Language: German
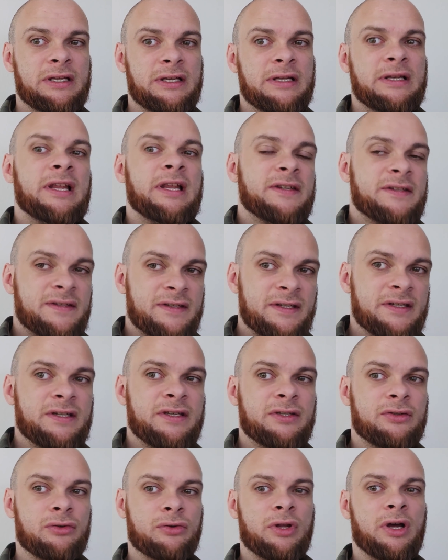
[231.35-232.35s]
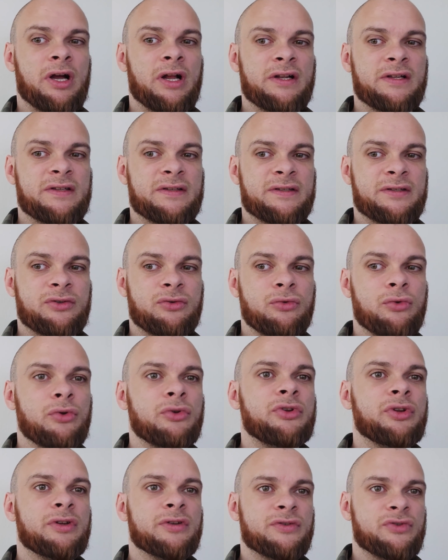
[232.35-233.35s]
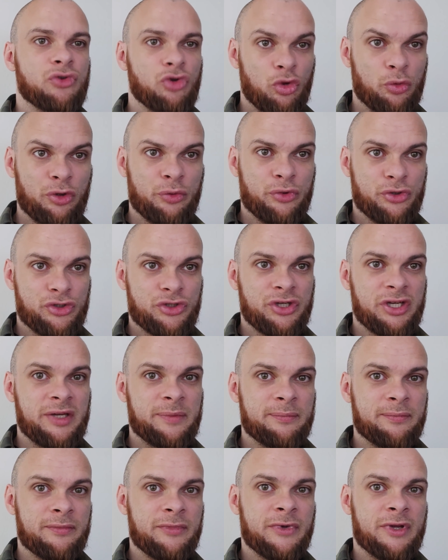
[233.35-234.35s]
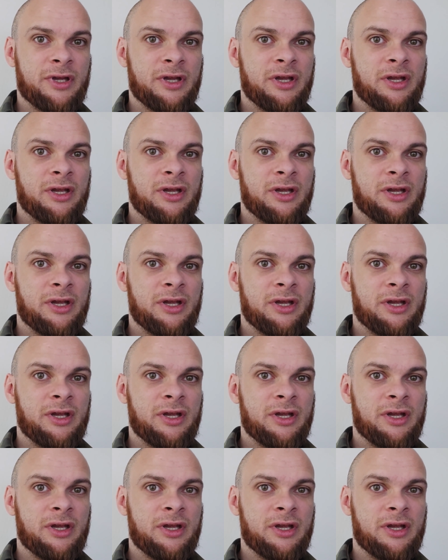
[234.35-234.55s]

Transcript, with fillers: lästig oder als nötiges Übel beschrieben.